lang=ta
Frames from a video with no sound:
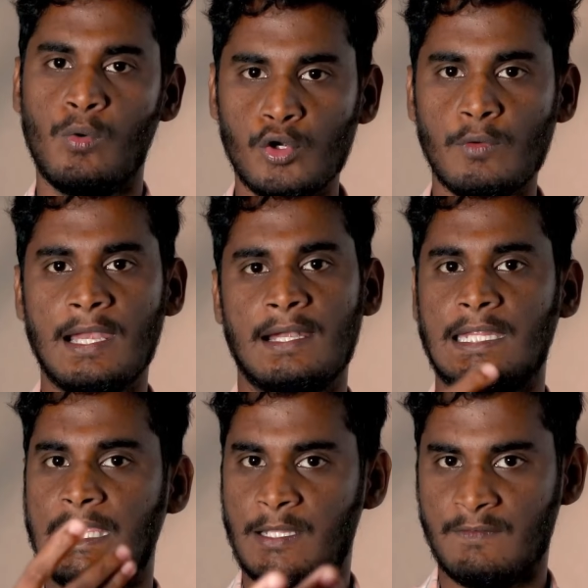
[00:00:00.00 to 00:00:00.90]
ஒருவேளை
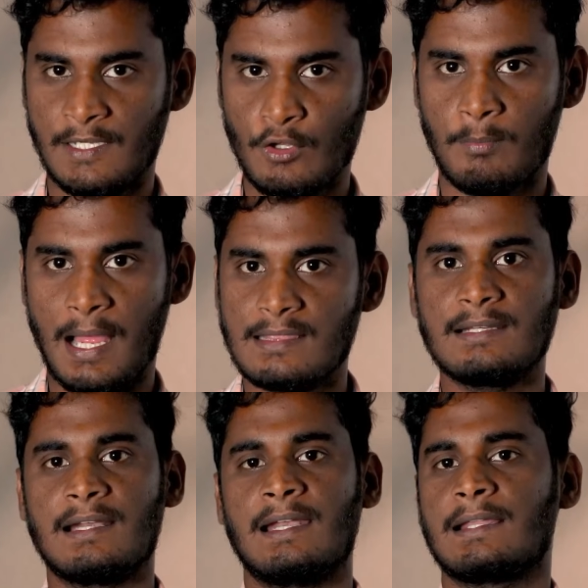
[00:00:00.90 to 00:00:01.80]
நீங்கள் இந்த வீடியோ
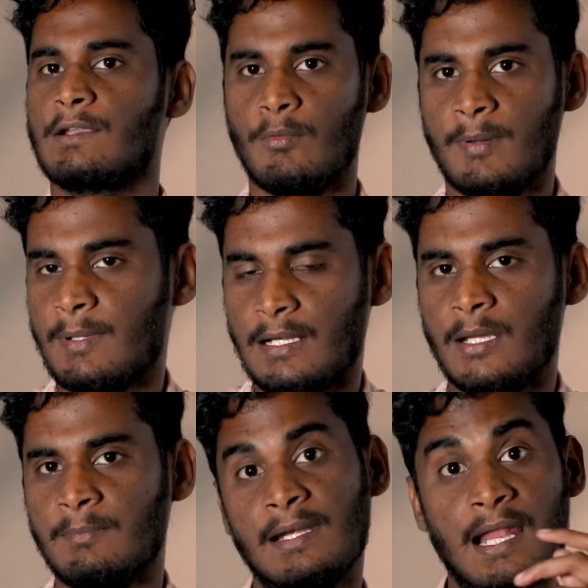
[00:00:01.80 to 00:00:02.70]
பார்த்துட்டு இருக்க நேரத்தில் ஓப்பன்
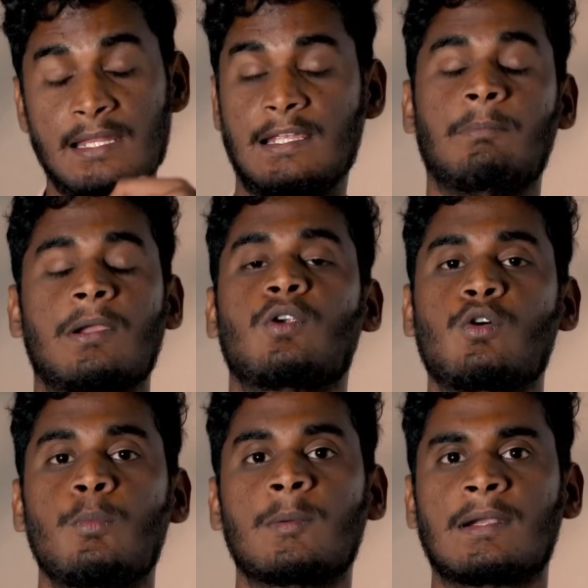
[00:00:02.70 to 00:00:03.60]
பண்ணலாம் இல்லைனா அதுக்கப்புறம் கூட
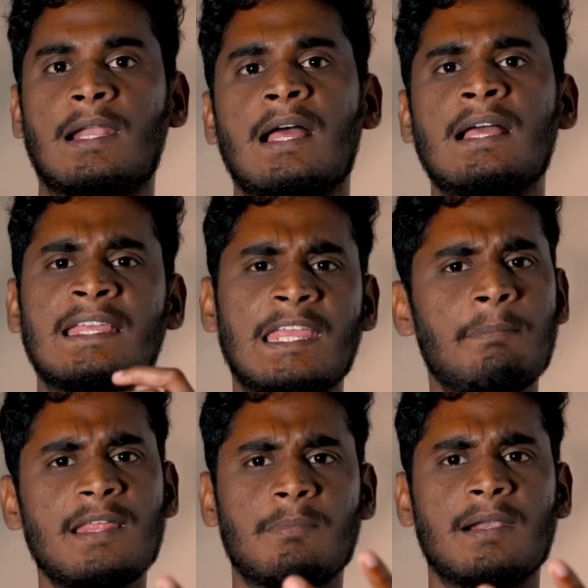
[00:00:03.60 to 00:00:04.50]
ஓப்பன் பண்ணலாம்
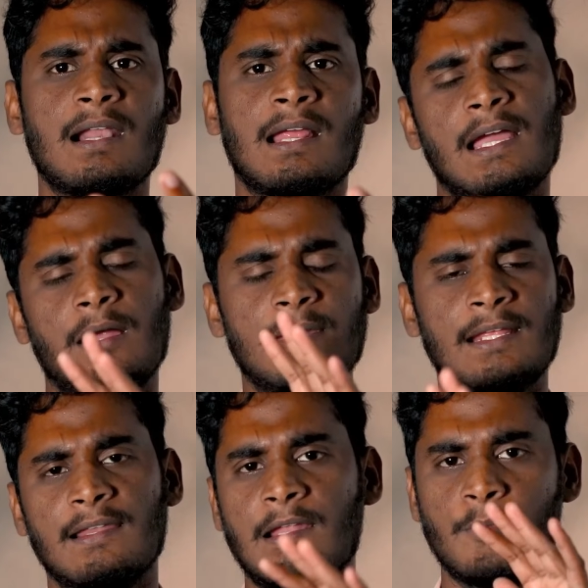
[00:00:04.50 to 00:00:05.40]
எப்போ அதை பண்ணுறாங்க
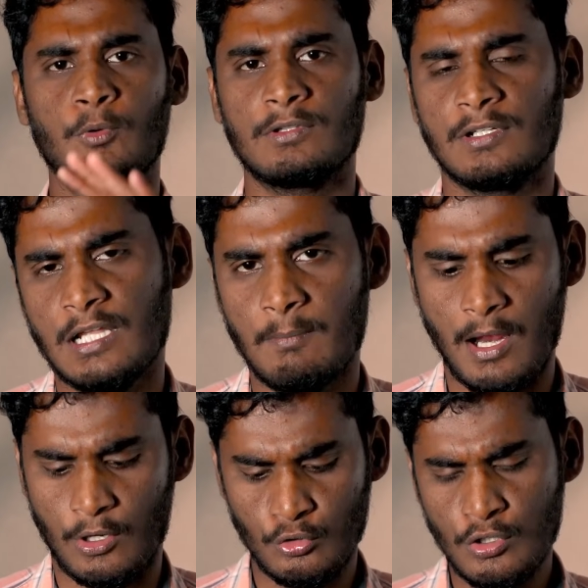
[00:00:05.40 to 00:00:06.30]
அப்படிங்கிறத நம்ம பொறுத்துலேருந்து தான்
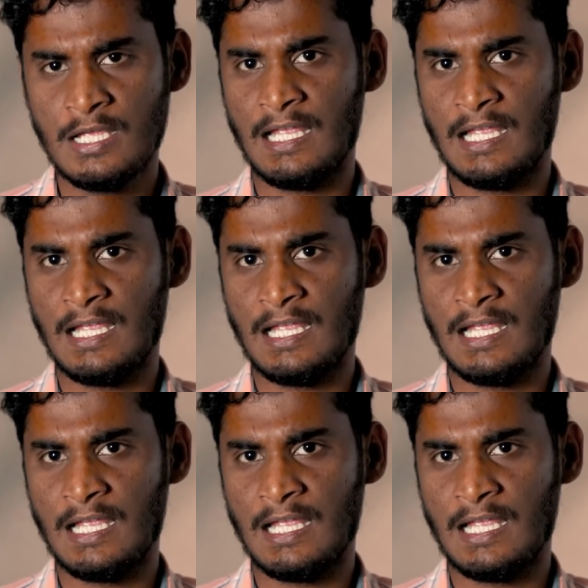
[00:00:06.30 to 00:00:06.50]
பார்க்கணும்